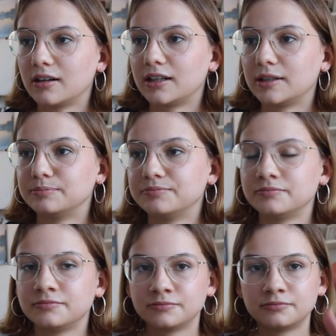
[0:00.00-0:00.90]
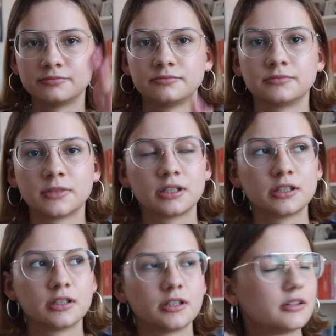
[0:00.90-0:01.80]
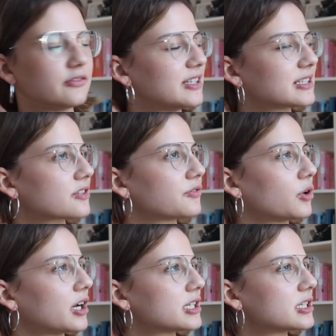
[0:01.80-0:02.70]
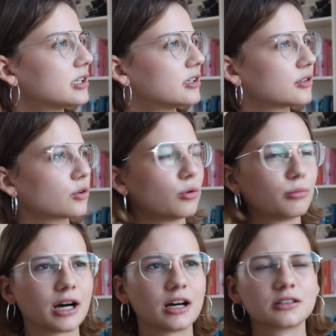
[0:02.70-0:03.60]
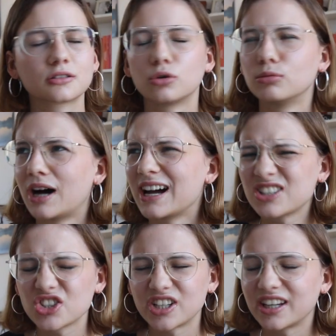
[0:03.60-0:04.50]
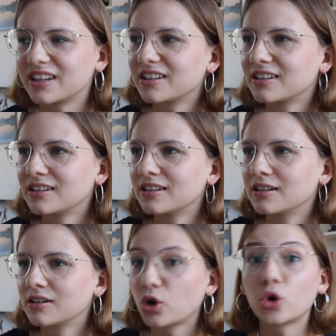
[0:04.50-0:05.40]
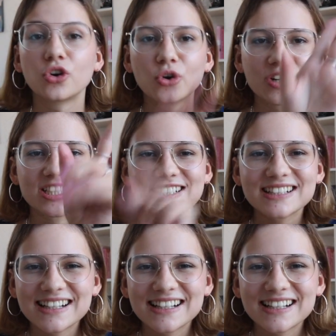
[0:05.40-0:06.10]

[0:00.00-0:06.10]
ähm, wie ist das Wort? Chroma chromatisch? Nee, chronologisch.